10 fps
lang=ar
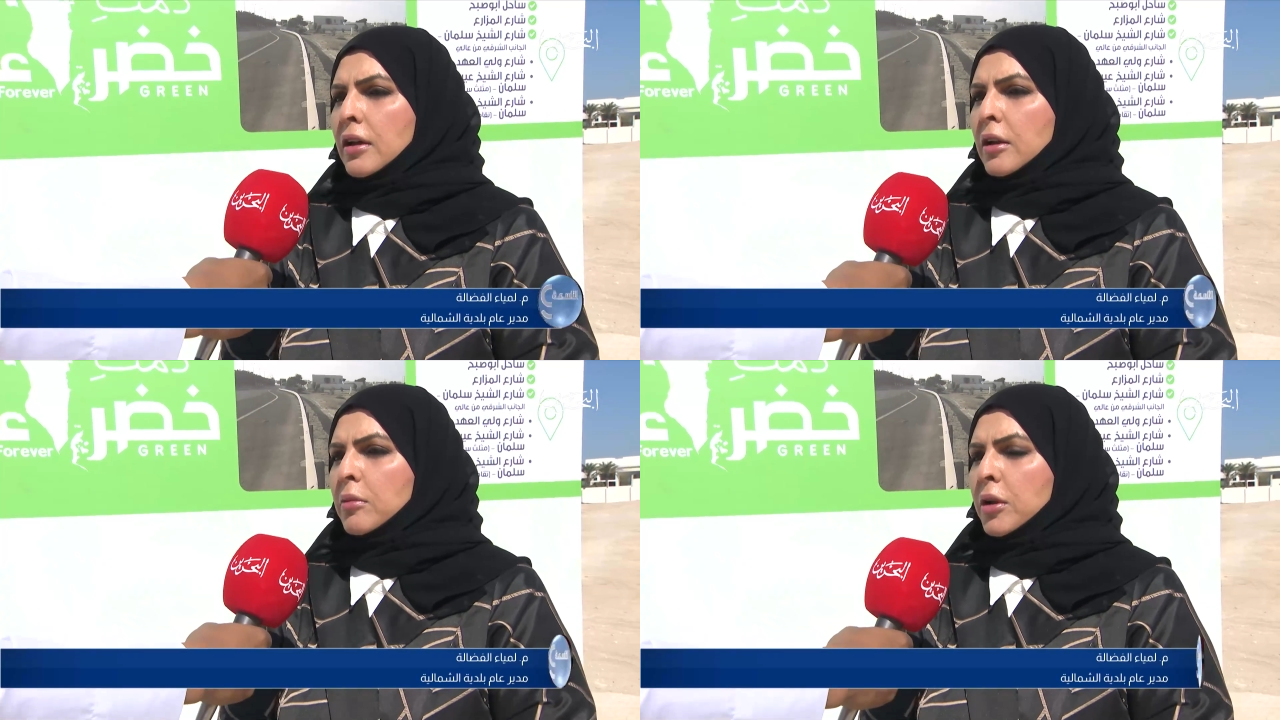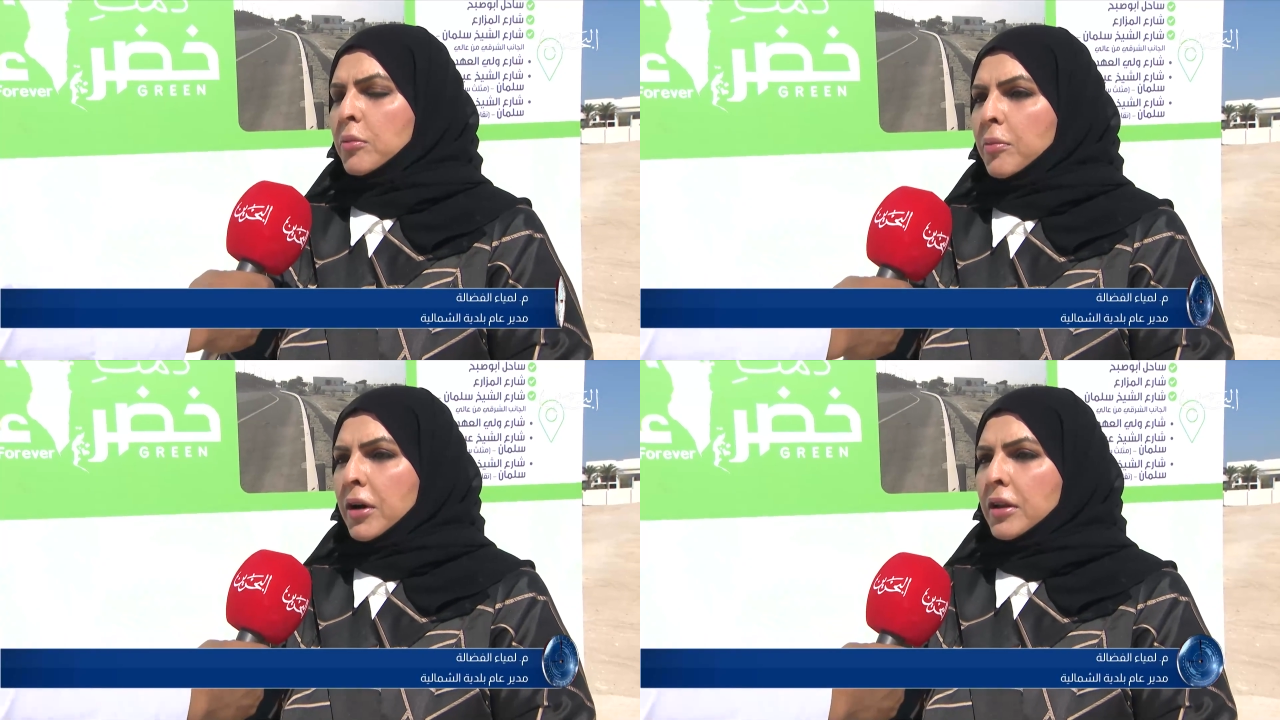
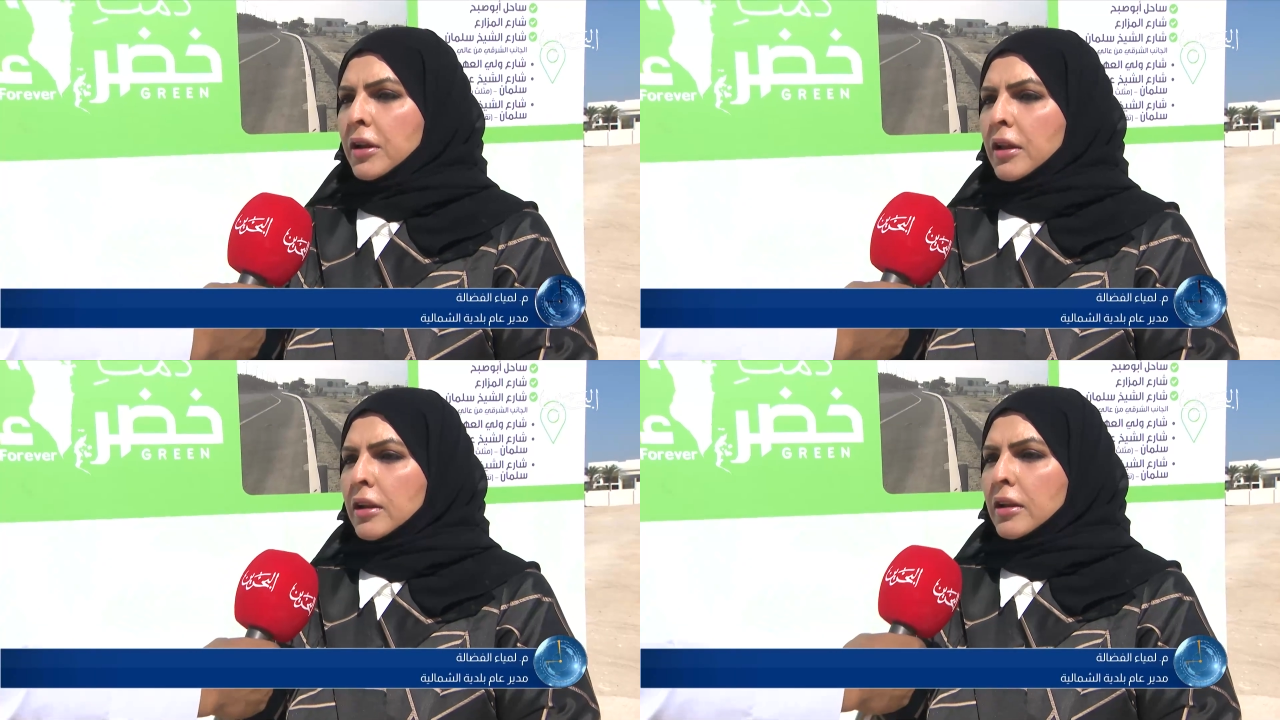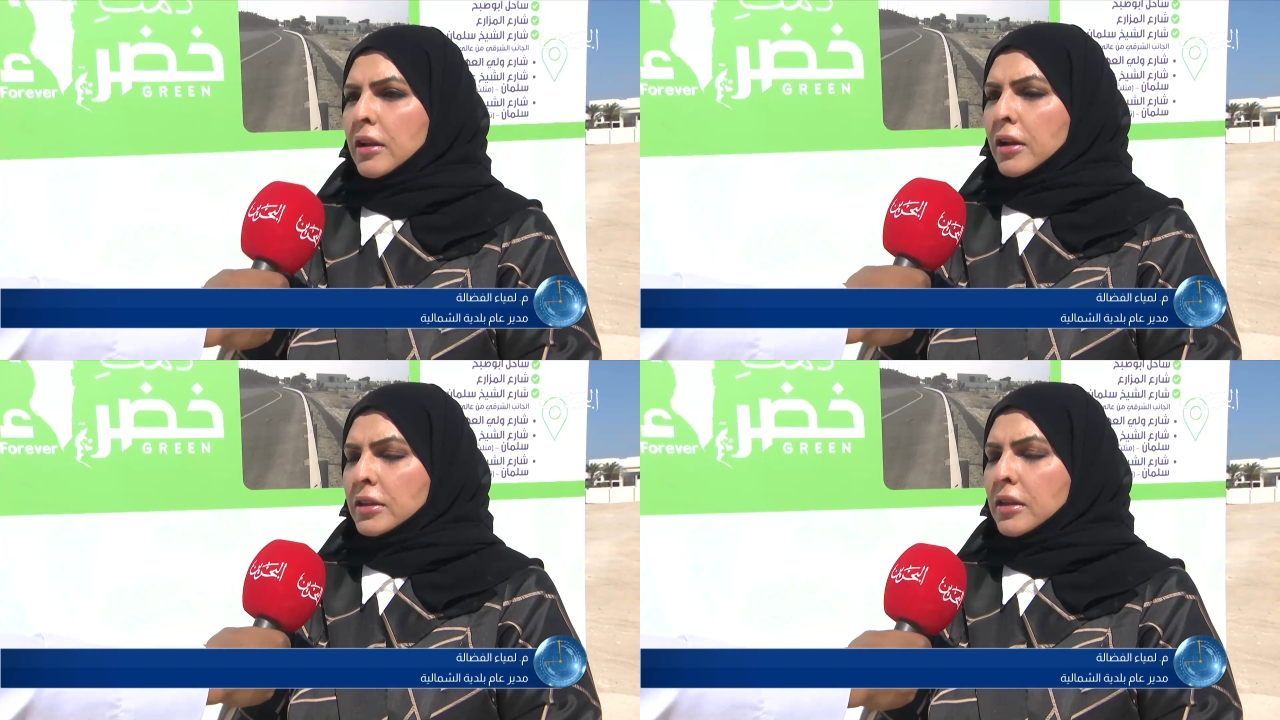المبادرة
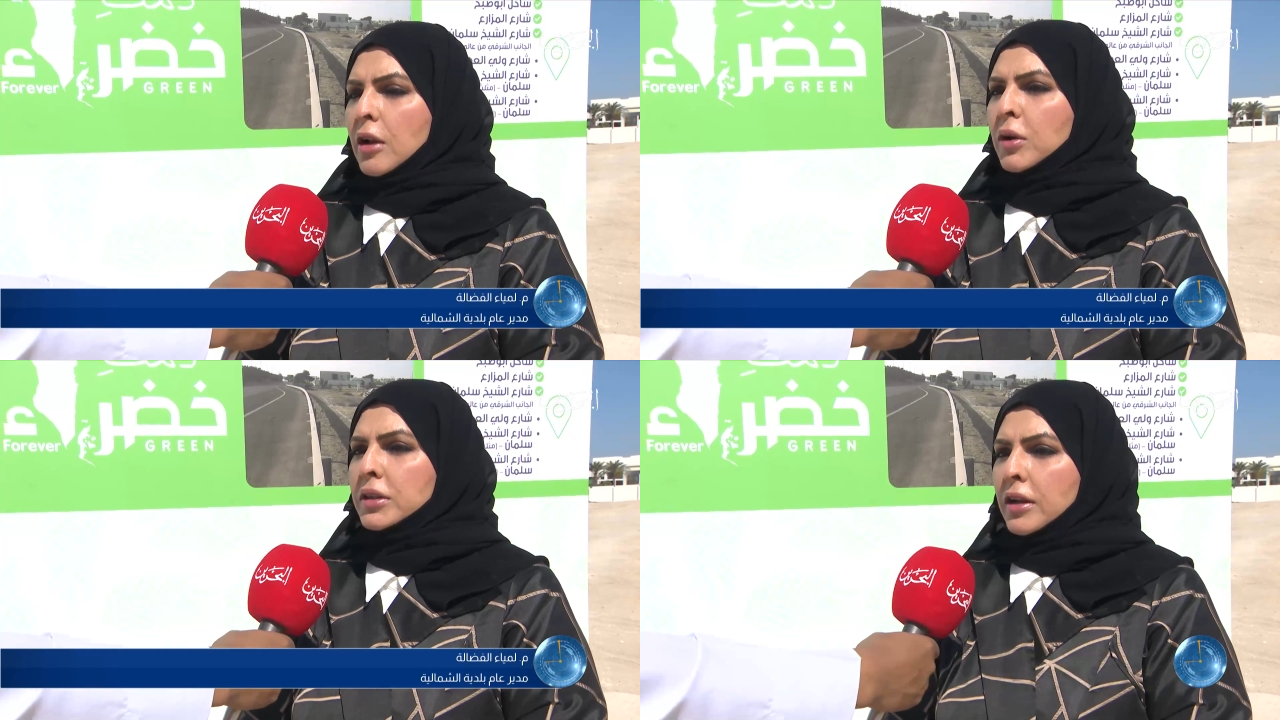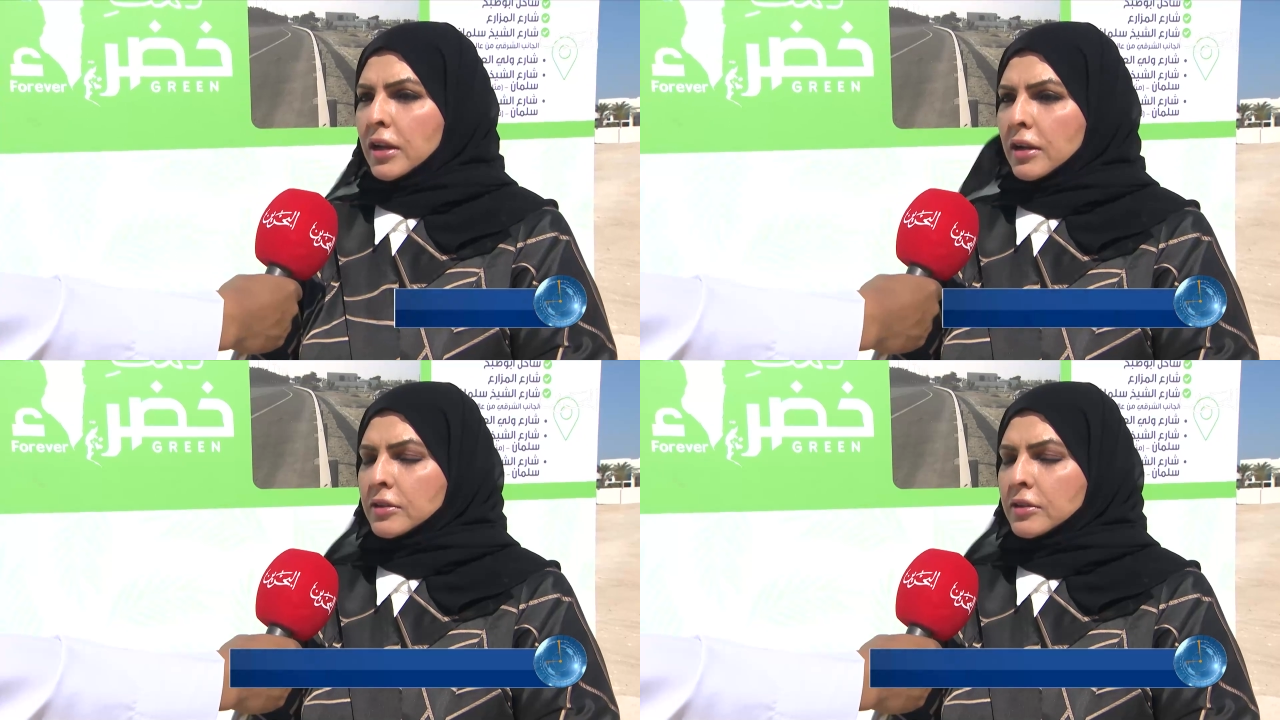الخطة الوطنية